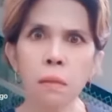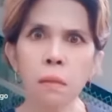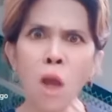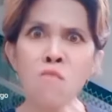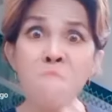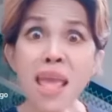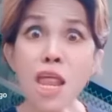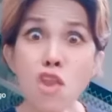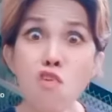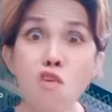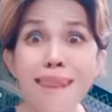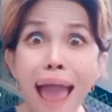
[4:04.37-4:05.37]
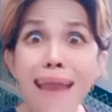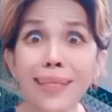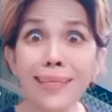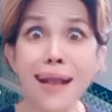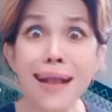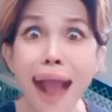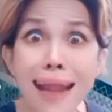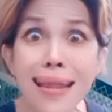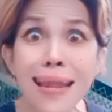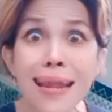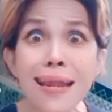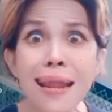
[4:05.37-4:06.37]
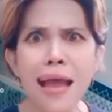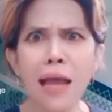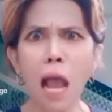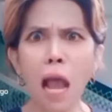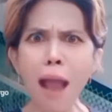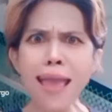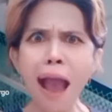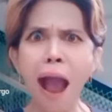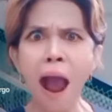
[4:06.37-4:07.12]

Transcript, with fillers: 1 million likes agad. Ako kaya?